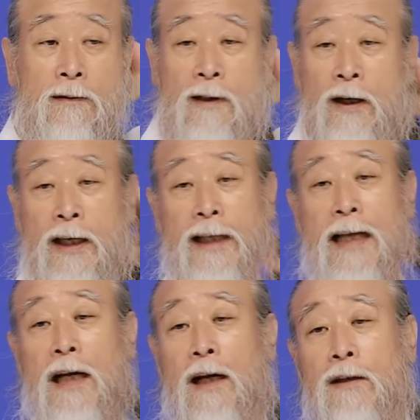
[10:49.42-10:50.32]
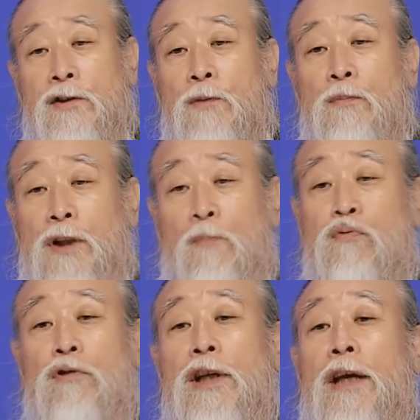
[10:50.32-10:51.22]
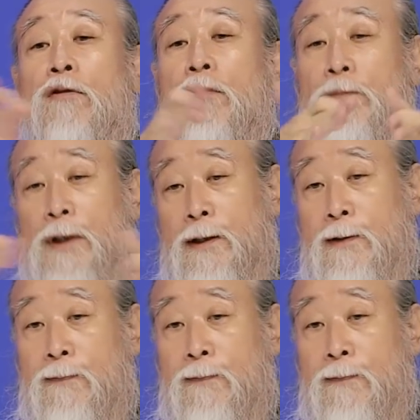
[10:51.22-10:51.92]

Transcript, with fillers: 그게 나라를 전부 다 분리해 놓은 겁니다.